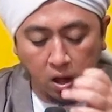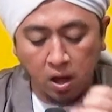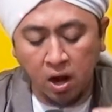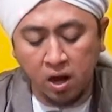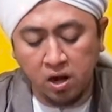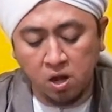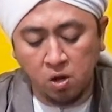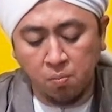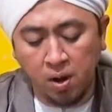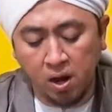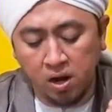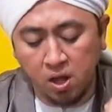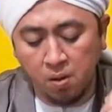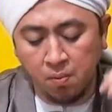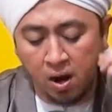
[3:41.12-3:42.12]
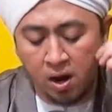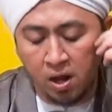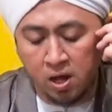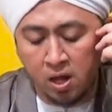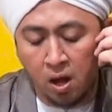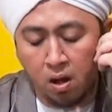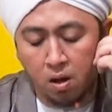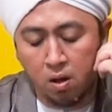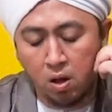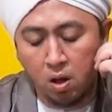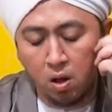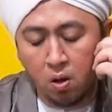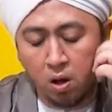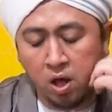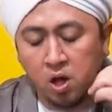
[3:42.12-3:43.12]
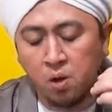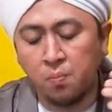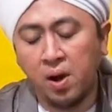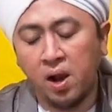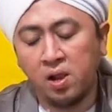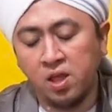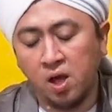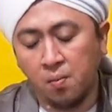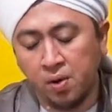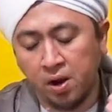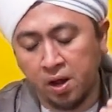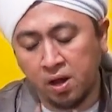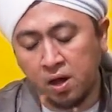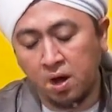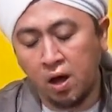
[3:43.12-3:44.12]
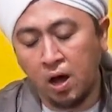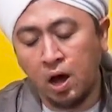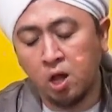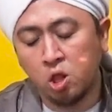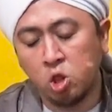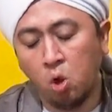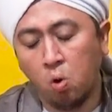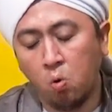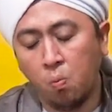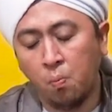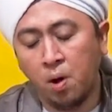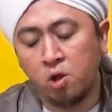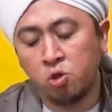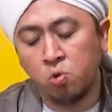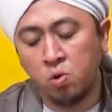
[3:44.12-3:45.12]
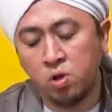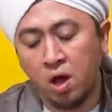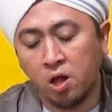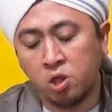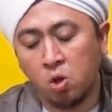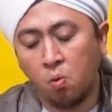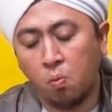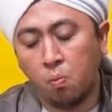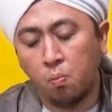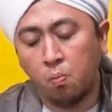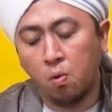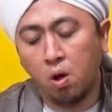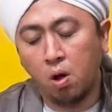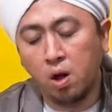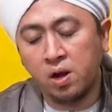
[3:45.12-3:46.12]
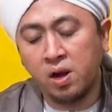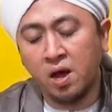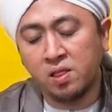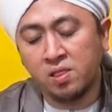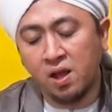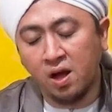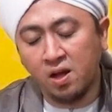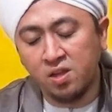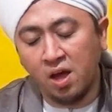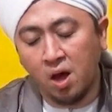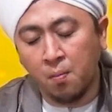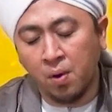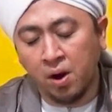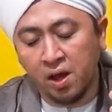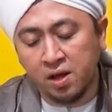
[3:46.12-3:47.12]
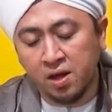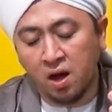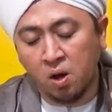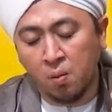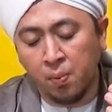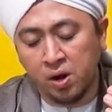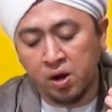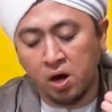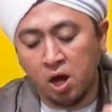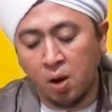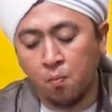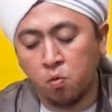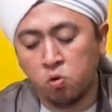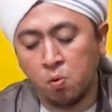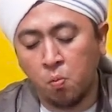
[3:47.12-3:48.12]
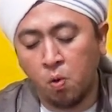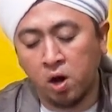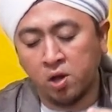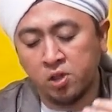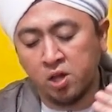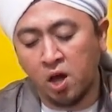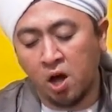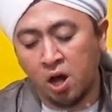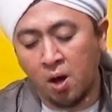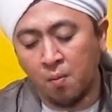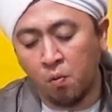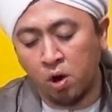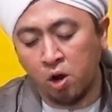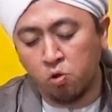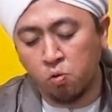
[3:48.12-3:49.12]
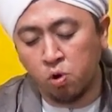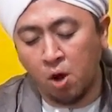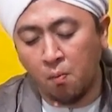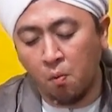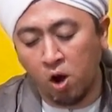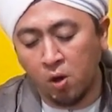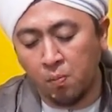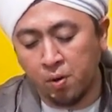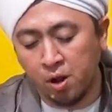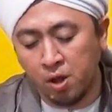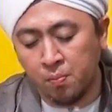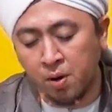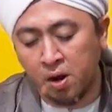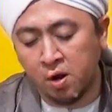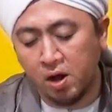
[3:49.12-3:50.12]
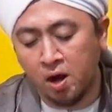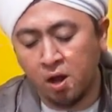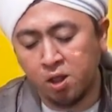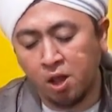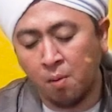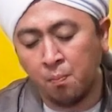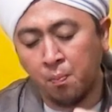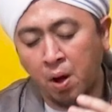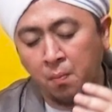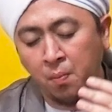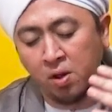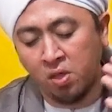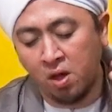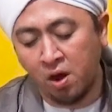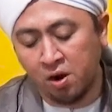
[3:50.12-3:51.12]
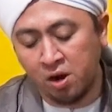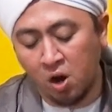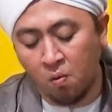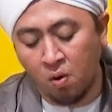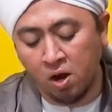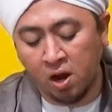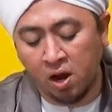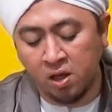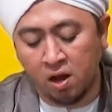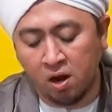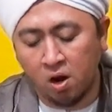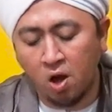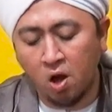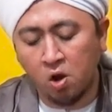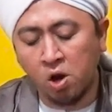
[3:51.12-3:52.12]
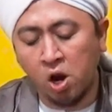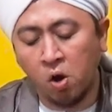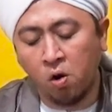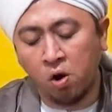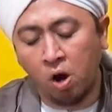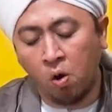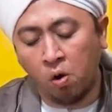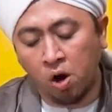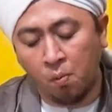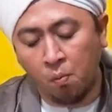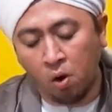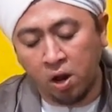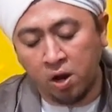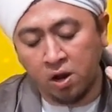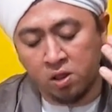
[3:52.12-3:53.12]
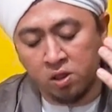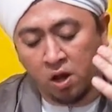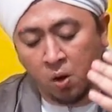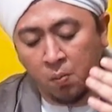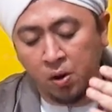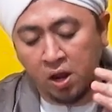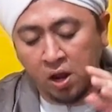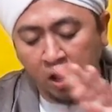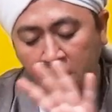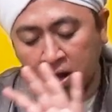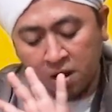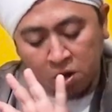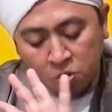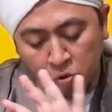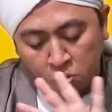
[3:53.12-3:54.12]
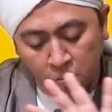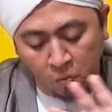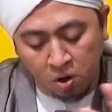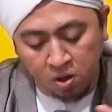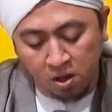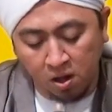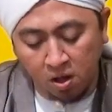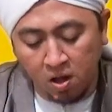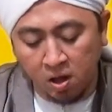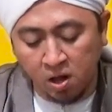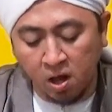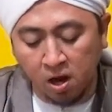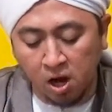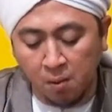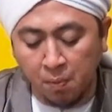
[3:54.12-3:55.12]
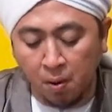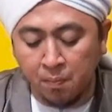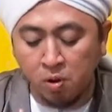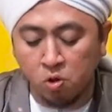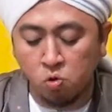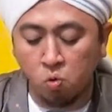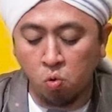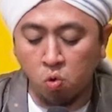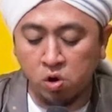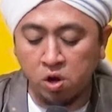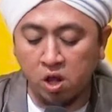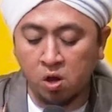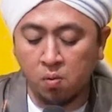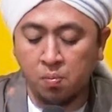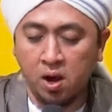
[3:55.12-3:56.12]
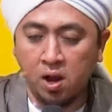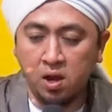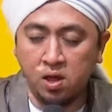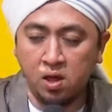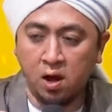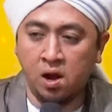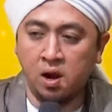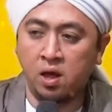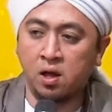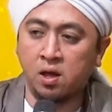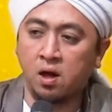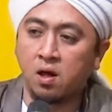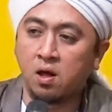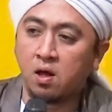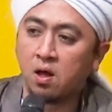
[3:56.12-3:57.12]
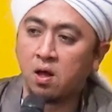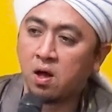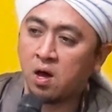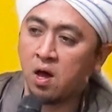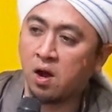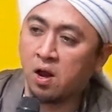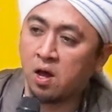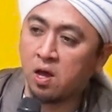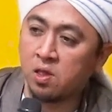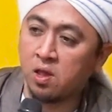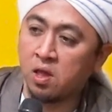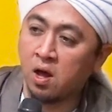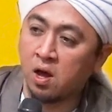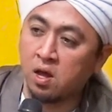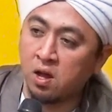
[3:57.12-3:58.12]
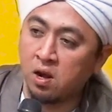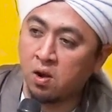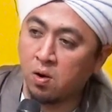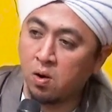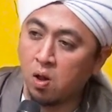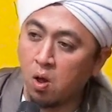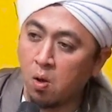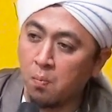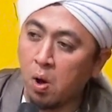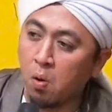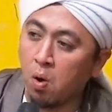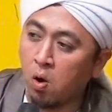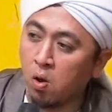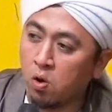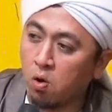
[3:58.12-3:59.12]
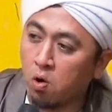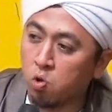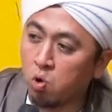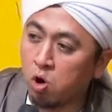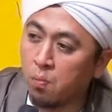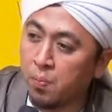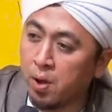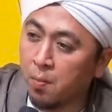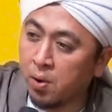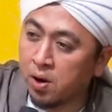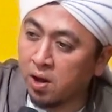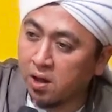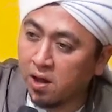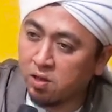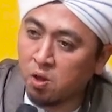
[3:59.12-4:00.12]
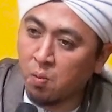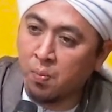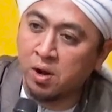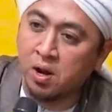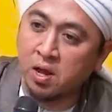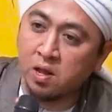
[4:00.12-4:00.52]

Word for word: an ikbalihim alaika ikbalnya mereka atau majunya atau Datangnya mereka kepada kamu semua ketika kamu ini sudah mulai beribadah tampak madhar dawa kalian dan orang-orang mulai datang kepada hilangkan itu semuanya karena apa bisuhu diikbalihi alaika karena kita yakin bahwa Allah itu lebih mendekat kepada